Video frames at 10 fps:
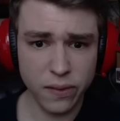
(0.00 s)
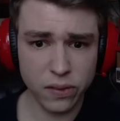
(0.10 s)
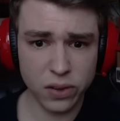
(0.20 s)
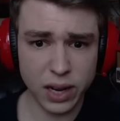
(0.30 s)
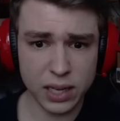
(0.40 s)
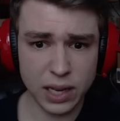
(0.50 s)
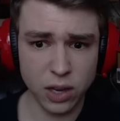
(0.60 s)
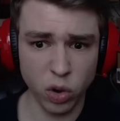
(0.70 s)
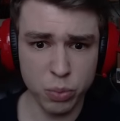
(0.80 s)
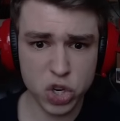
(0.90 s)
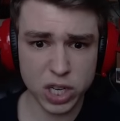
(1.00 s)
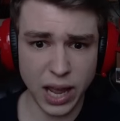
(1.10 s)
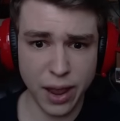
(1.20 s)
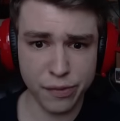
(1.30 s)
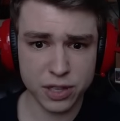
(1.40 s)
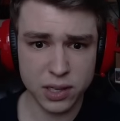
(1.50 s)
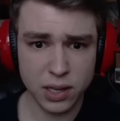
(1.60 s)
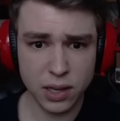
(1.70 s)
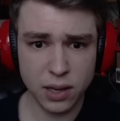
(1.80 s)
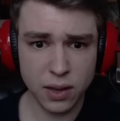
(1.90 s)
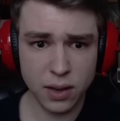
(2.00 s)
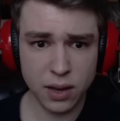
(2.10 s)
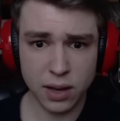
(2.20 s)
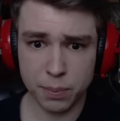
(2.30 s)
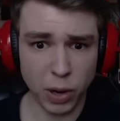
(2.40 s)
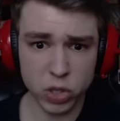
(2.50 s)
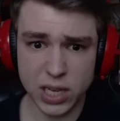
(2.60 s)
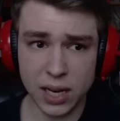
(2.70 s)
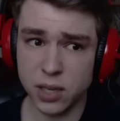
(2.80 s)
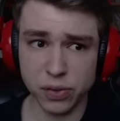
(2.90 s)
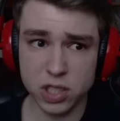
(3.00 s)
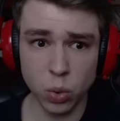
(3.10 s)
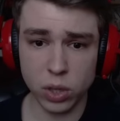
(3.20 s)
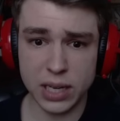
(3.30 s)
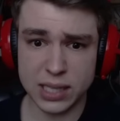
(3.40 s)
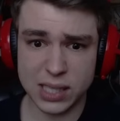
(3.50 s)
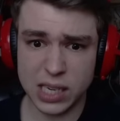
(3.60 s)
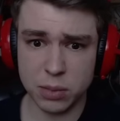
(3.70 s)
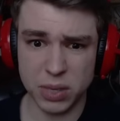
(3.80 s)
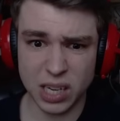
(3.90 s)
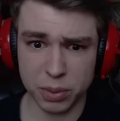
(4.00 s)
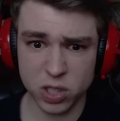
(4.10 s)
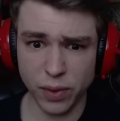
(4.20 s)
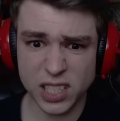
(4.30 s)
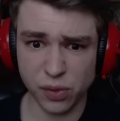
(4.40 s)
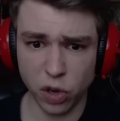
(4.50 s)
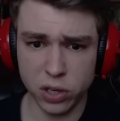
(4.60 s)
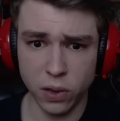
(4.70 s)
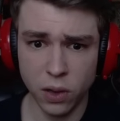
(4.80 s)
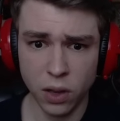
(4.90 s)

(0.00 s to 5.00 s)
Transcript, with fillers: Solange der hier rumstreift. Brauche ich gar nicht versuchen, der sieht mich, aber sowas von.